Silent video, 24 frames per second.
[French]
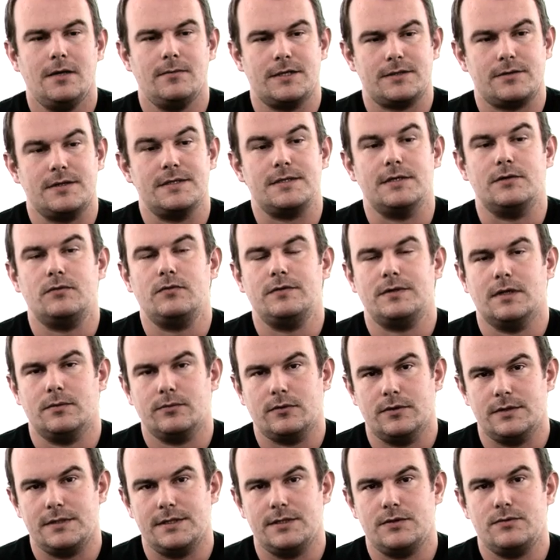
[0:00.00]
parce que c'est tout un
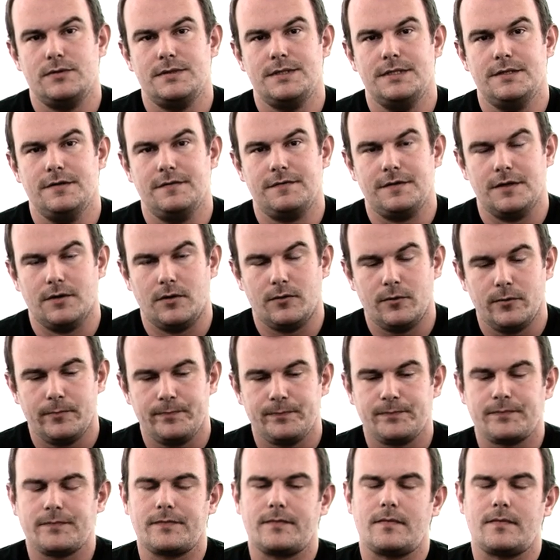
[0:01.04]
processus différent.